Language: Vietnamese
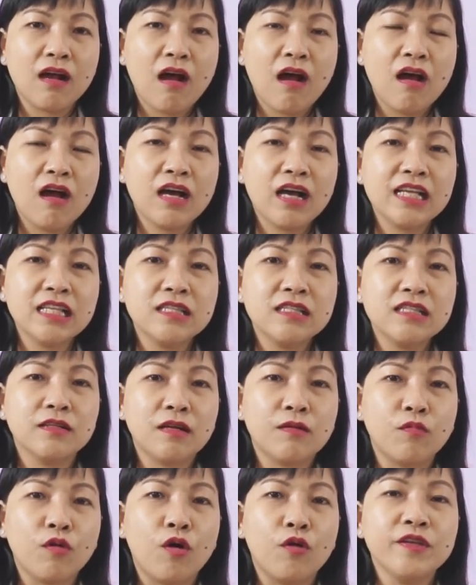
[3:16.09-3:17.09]
có cái
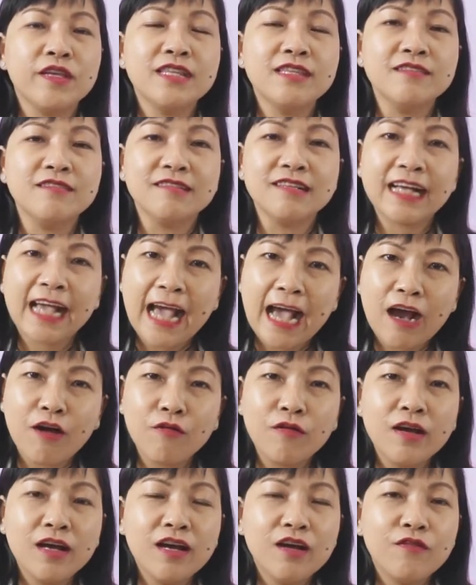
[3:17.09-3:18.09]
nồng độ dinh dưỡng cao